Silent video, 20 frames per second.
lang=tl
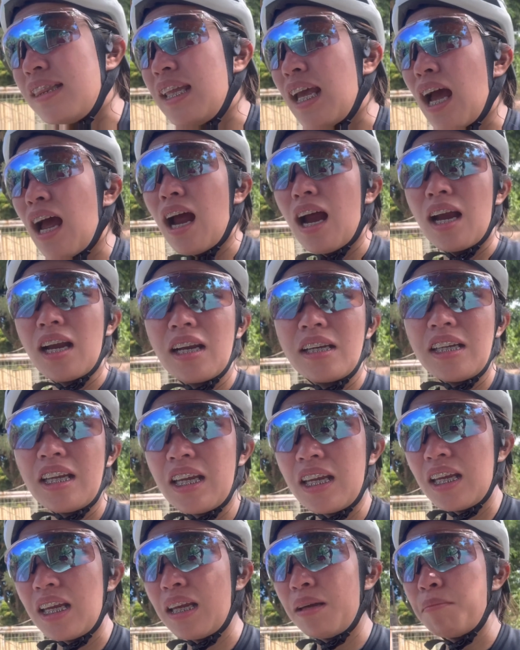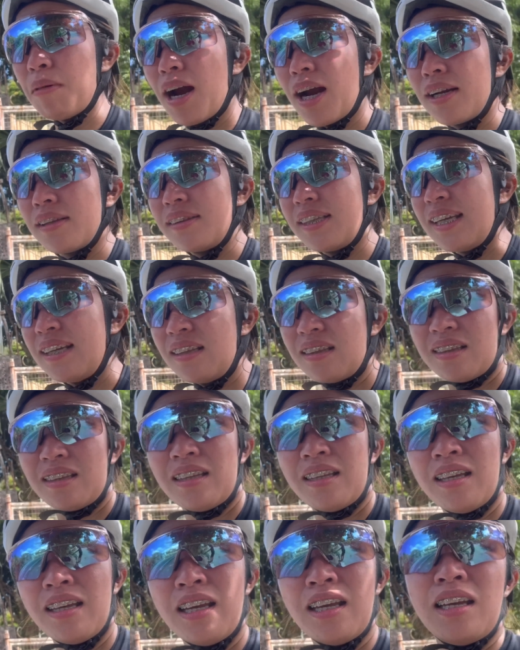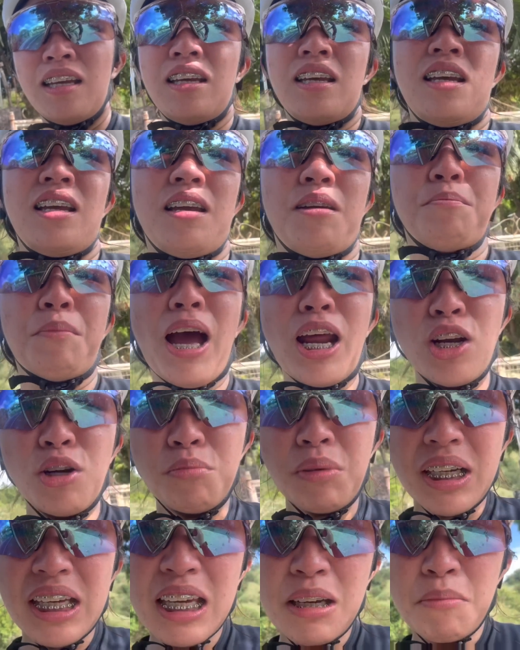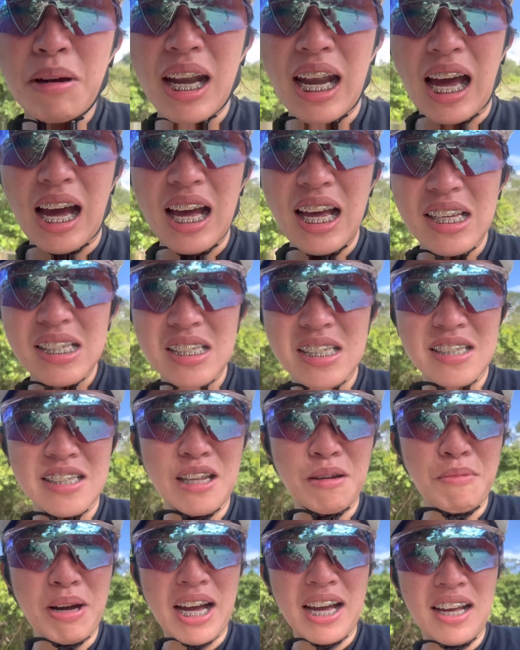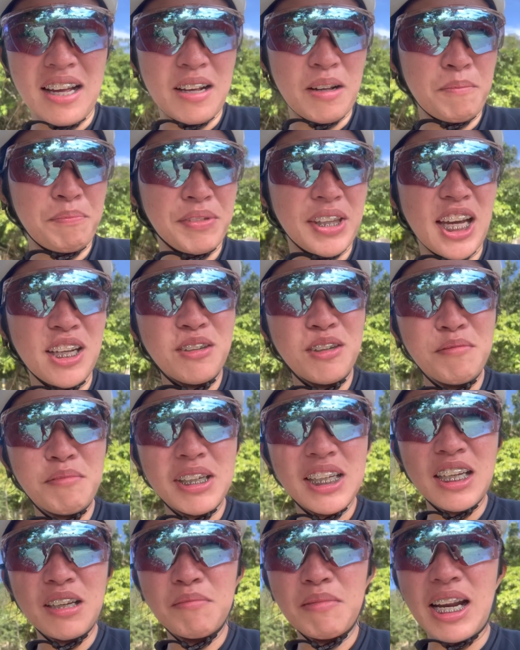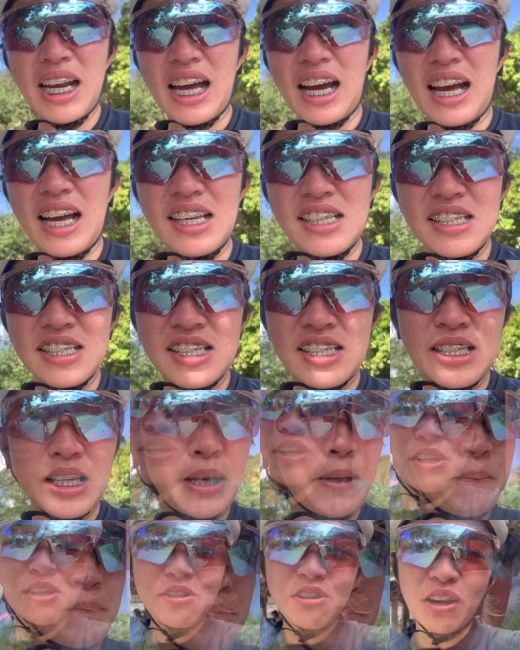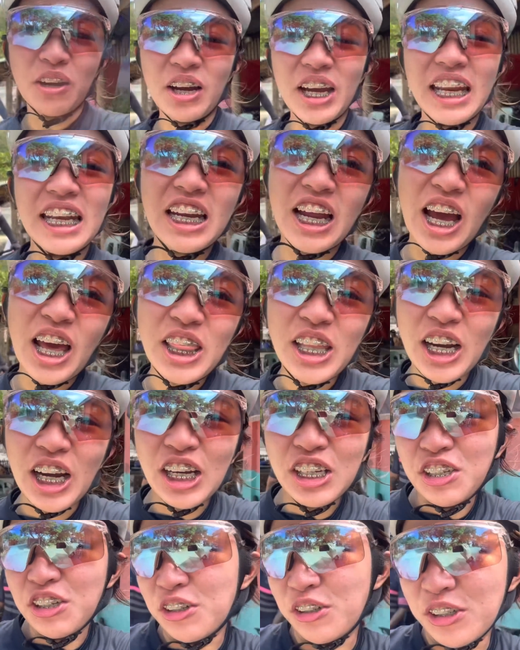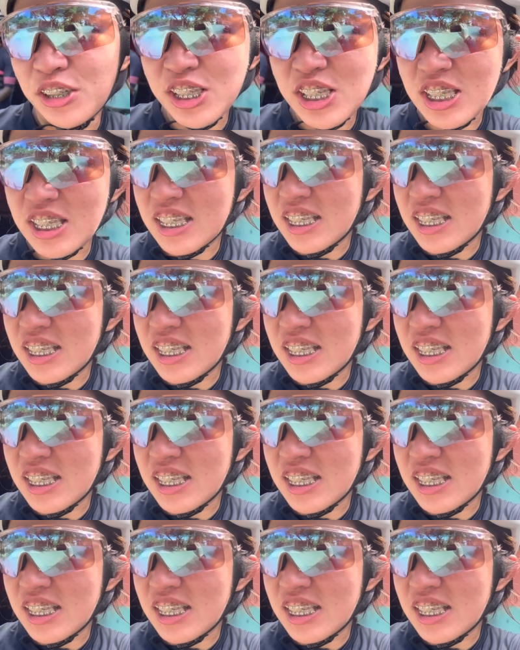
ni, Ar ni Martin. Paano maging malakas, 'di ba? Ganun maging malakas. So in other news,